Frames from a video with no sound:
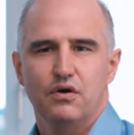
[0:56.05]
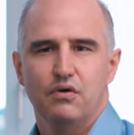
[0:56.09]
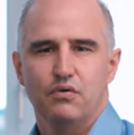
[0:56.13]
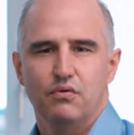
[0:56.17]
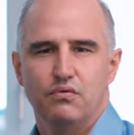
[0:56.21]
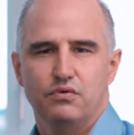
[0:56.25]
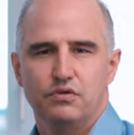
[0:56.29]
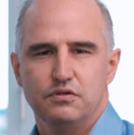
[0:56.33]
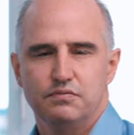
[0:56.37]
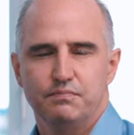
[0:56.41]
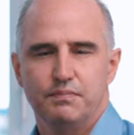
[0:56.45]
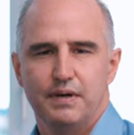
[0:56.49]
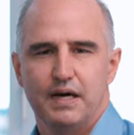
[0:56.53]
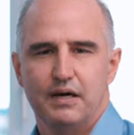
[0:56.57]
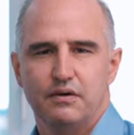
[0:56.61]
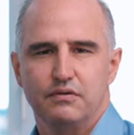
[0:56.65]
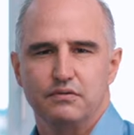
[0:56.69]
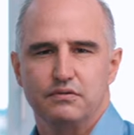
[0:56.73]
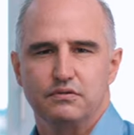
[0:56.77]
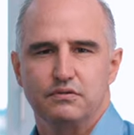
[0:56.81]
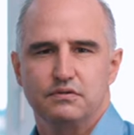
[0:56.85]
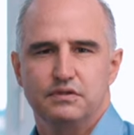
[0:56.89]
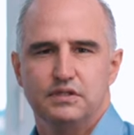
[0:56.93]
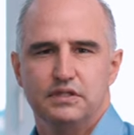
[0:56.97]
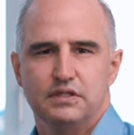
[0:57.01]
und
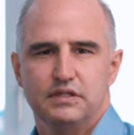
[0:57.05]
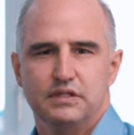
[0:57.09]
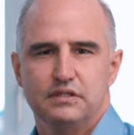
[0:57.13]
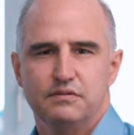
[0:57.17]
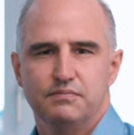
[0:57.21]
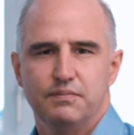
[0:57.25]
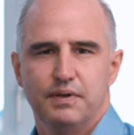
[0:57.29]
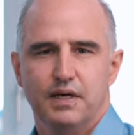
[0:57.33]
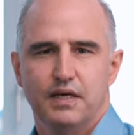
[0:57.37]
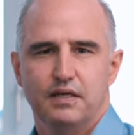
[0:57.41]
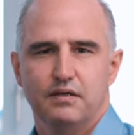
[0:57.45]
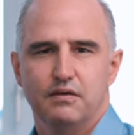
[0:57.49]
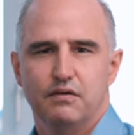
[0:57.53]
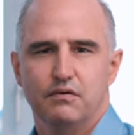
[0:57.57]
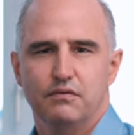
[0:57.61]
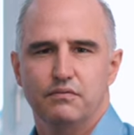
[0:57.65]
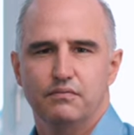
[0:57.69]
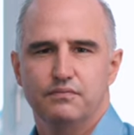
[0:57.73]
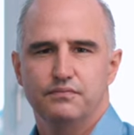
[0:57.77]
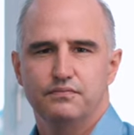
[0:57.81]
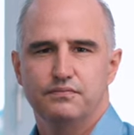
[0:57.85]
Parodontitis-Behandlung.